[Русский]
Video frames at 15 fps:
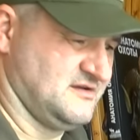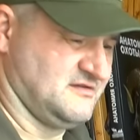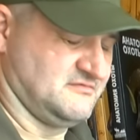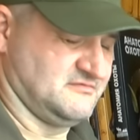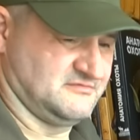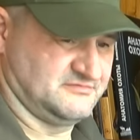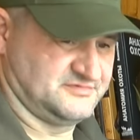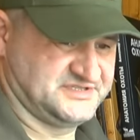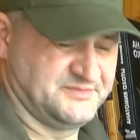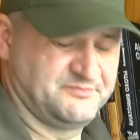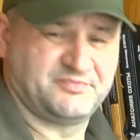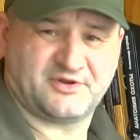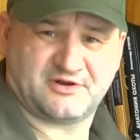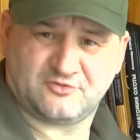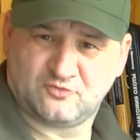
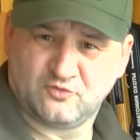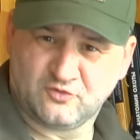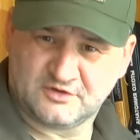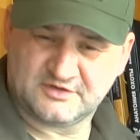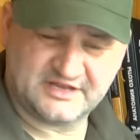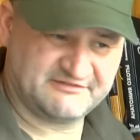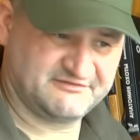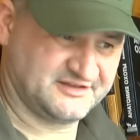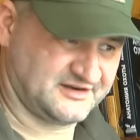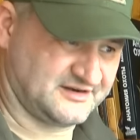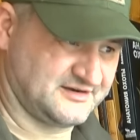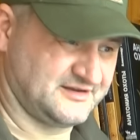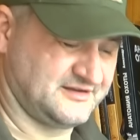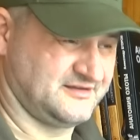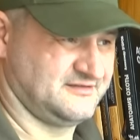температура,
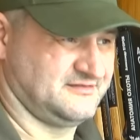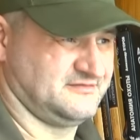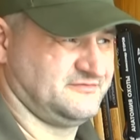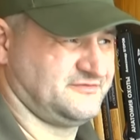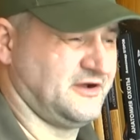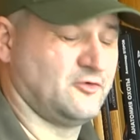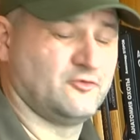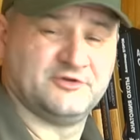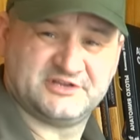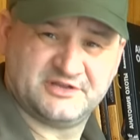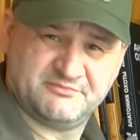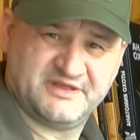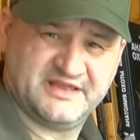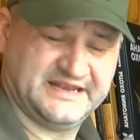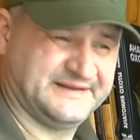наверное, в
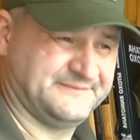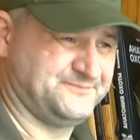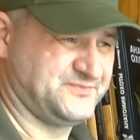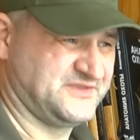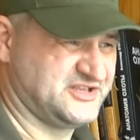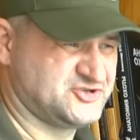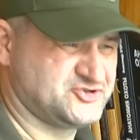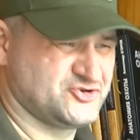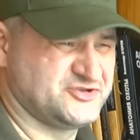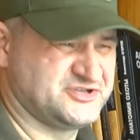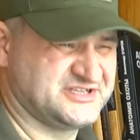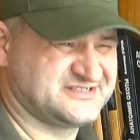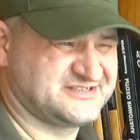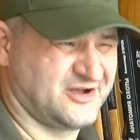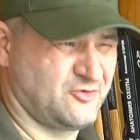какой-то мере, еще
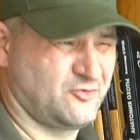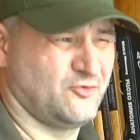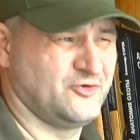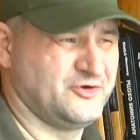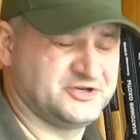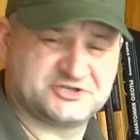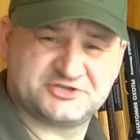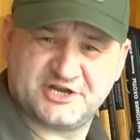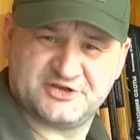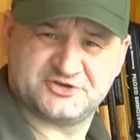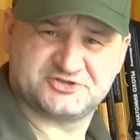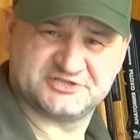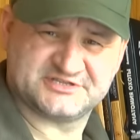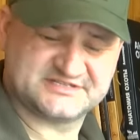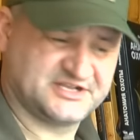не такое
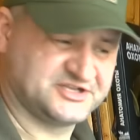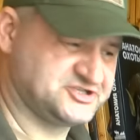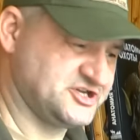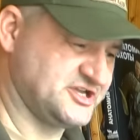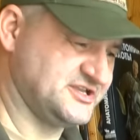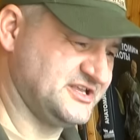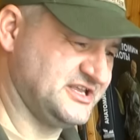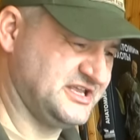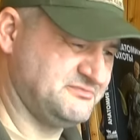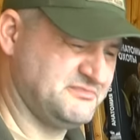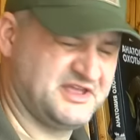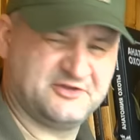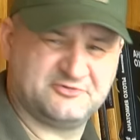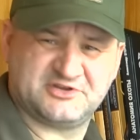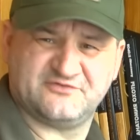решающее значение
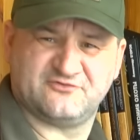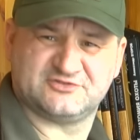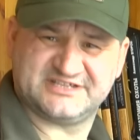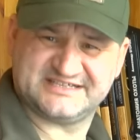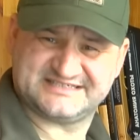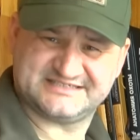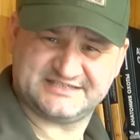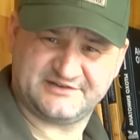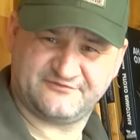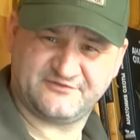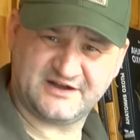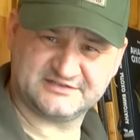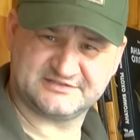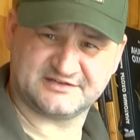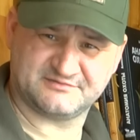имеют. И вот эти три
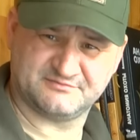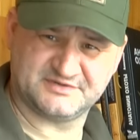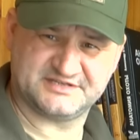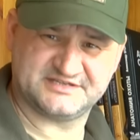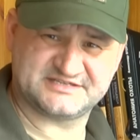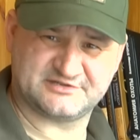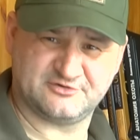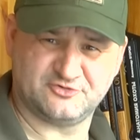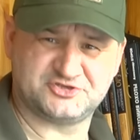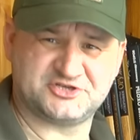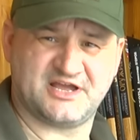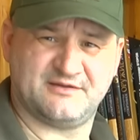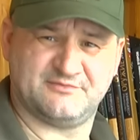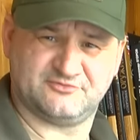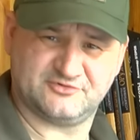фактора мы
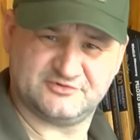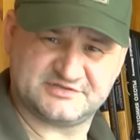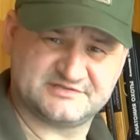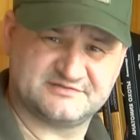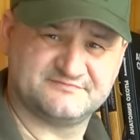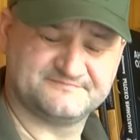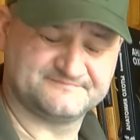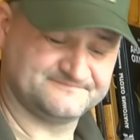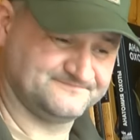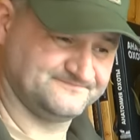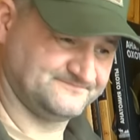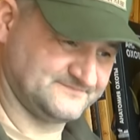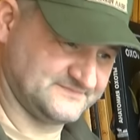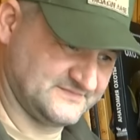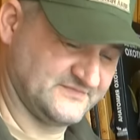исключаем. То есть
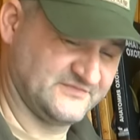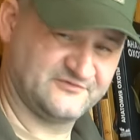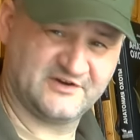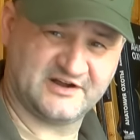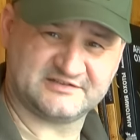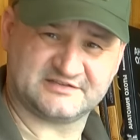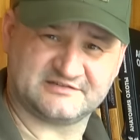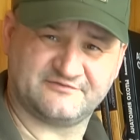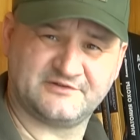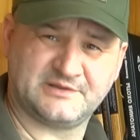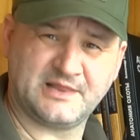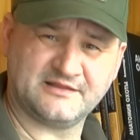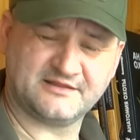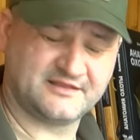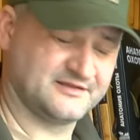фактор
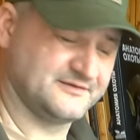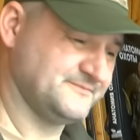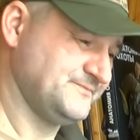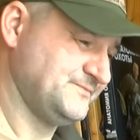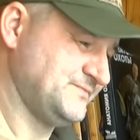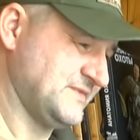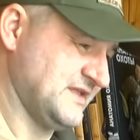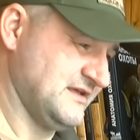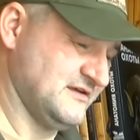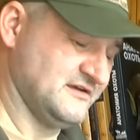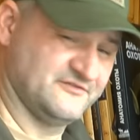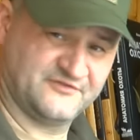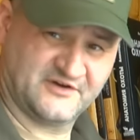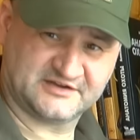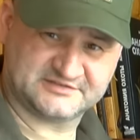вкладки,
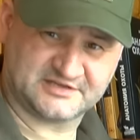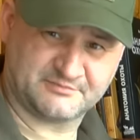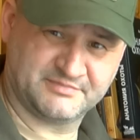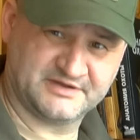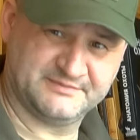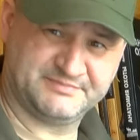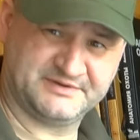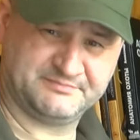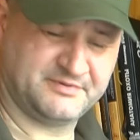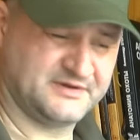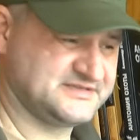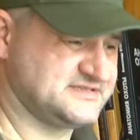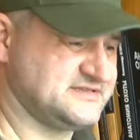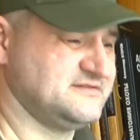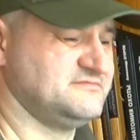фактор
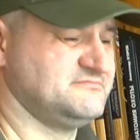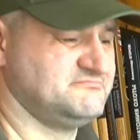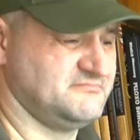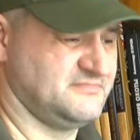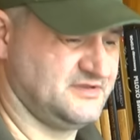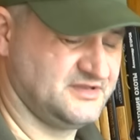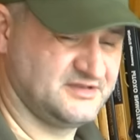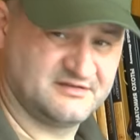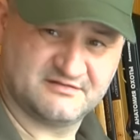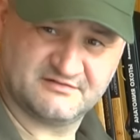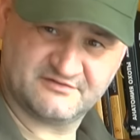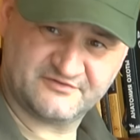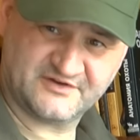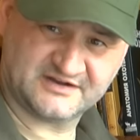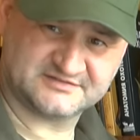боеприпаса и
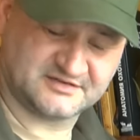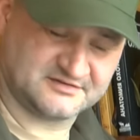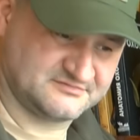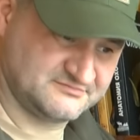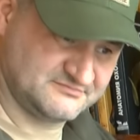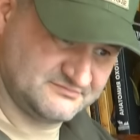фактор